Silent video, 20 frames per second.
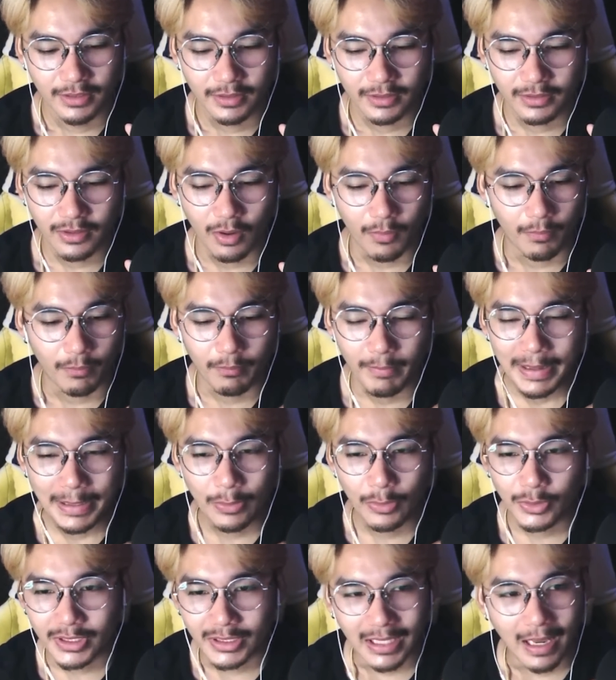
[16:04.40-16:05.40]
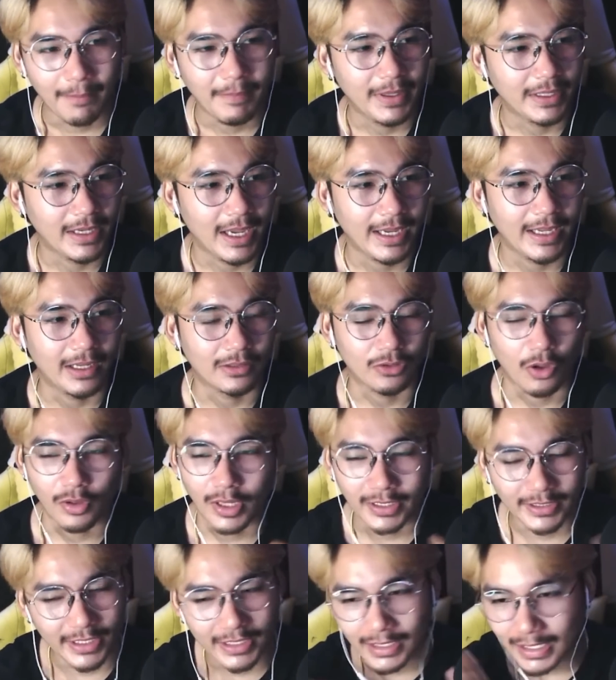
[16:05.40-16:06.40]
ก็ไม่รู้จะทำยังไงอะตอน
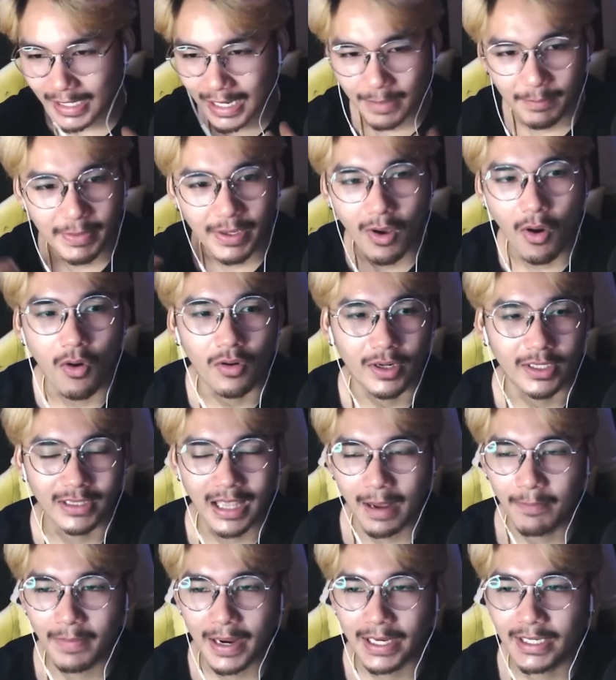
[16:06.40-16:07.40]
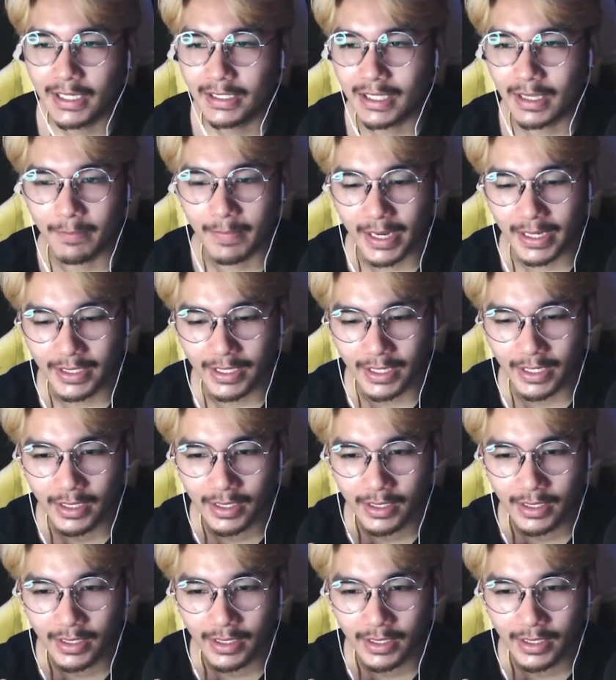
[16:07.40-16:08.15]
นั้นคิดอะไรไม่ออกเลยทำไงดีทำไงดี